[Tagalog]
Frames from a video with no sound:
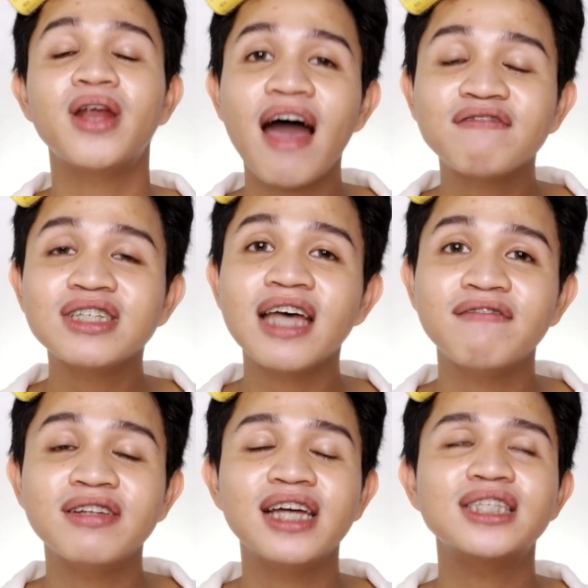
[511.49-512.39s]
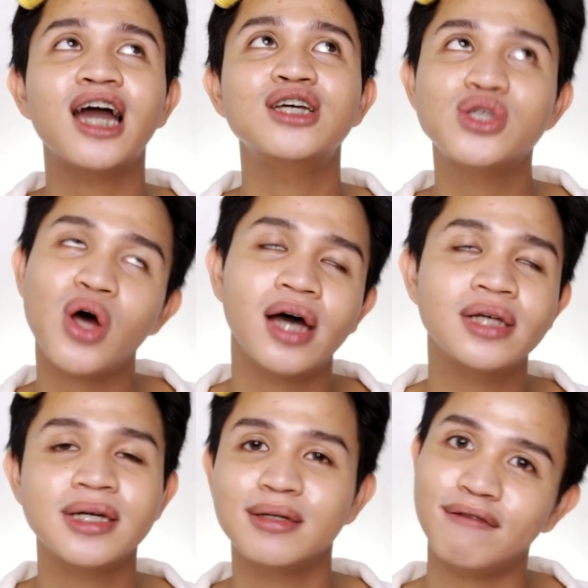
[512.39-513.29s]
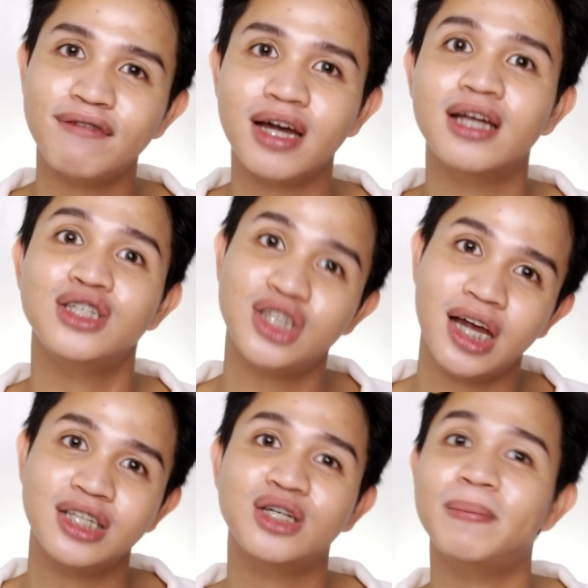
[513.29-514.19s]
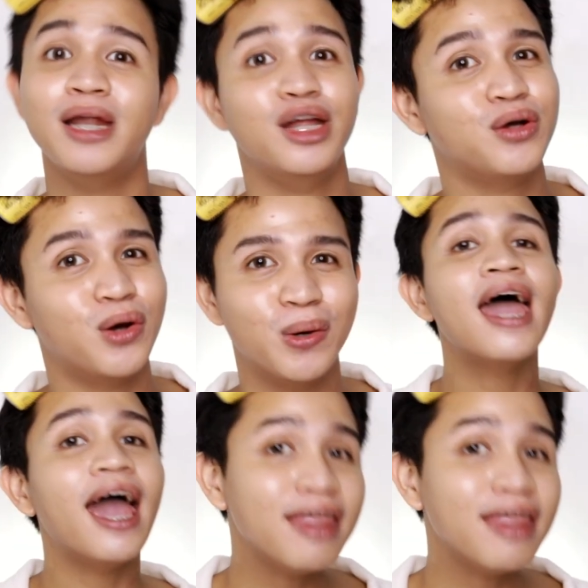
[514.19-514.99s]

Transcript: Pero after 7 days, I saw a significant change sa balat ko.